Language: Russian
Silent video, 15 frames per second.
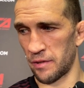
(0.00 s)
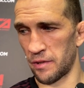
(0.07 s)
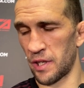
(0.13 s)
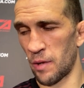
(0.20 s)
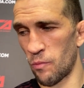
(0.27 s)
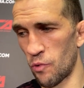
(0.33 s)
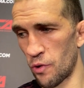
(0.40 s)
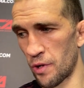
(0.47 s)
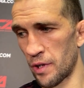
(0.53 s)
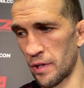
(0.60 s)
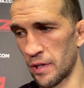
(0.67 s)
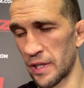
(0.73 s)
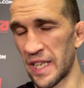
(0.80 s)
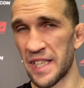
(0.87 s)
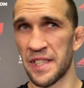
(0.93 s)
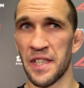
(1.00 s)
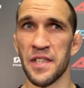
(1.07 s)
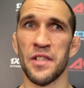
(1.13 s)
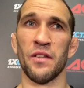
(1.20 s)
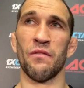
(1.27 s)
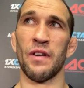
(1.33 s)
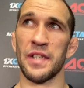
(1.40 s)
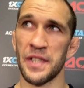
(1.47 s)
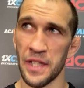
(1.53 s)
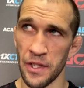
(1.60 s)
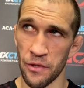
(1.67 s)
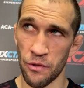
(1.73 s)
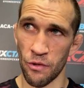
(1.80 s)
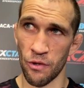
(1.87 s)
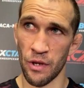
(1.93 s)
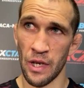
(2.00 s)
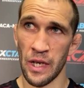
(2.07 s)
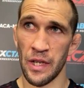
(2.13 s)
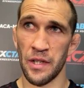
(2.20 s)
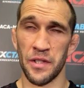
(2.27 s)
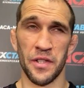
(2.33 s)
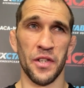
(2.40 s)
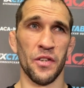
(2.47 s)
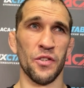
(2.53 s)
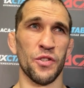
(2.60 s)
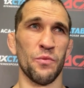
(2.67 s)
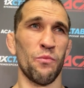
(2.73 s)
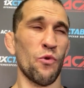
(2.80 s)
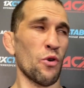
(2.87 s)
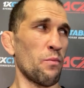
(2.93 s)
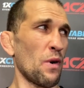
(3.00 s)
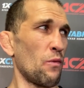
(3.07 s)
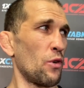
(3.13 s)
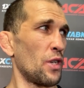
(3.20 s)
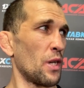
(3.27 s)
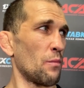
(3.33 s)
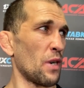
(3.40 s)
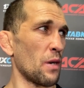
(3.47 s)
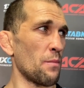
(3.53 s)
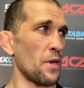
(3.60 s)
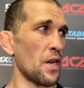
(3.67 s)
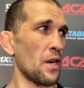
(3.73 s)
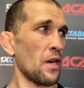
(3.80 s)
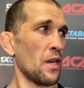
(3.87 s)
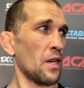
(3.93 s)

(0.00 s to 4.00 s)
домой, я съездил в Осетию, сделал сбор по вольной борьбе.